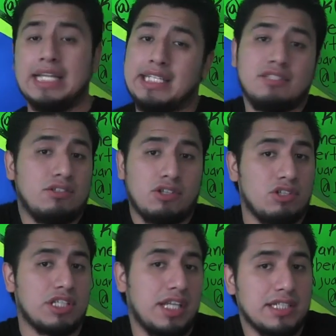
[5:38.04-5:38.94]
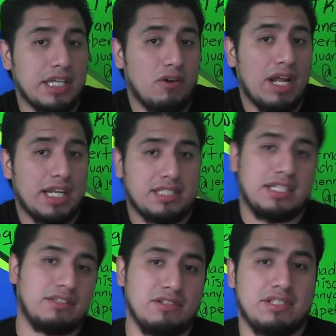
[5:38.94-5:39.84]
Antes no todos tenían celulares,
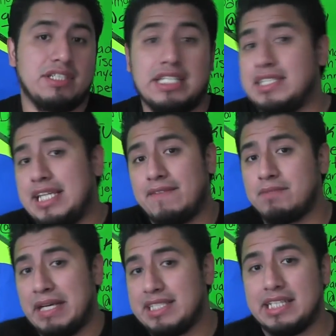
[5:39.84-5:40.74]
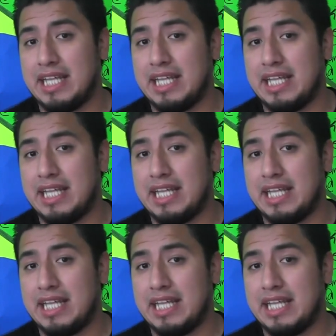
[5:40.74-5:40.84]
entonces necesitabas más el